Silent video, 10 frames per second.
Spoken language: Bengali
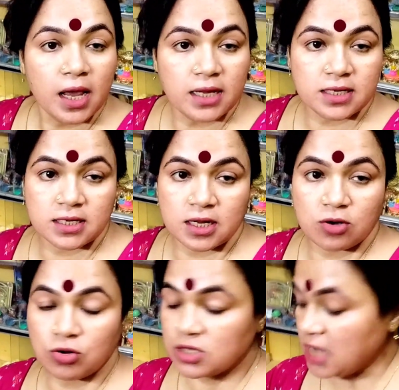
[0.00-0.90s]
এসে
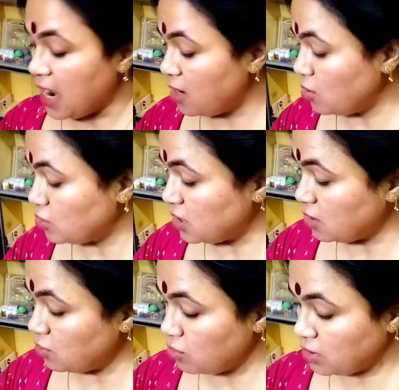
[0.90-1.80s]
সেগুলো ছাড়লো
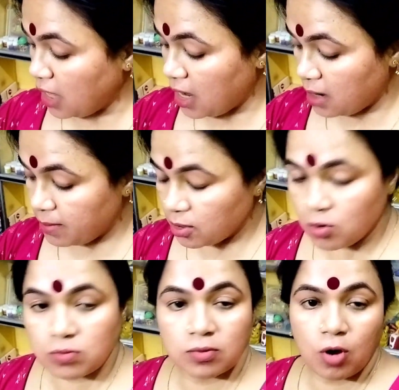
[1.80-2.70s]
সেগুলো তার আবার
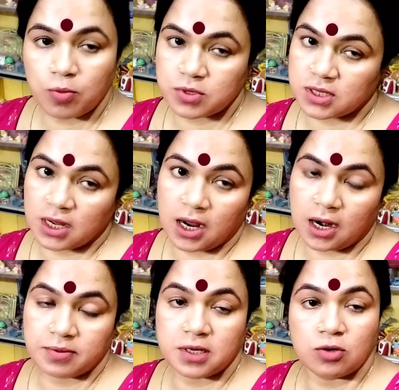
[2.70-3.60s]
অবস্থা
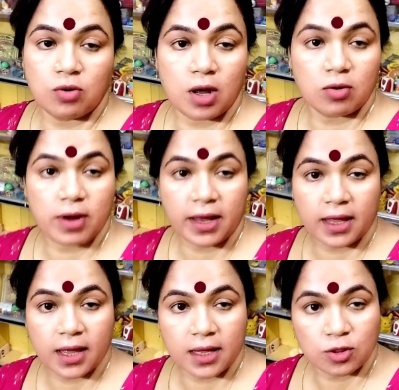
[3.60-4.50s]
খারাপ সেগুলো এখন
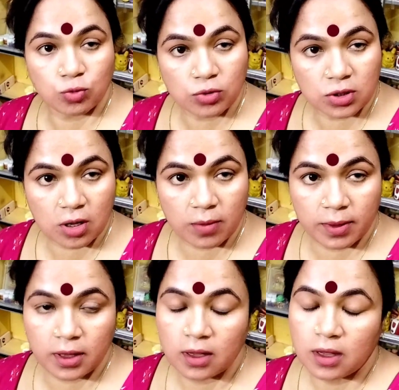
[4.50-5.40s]
একে একে তুলতে হবে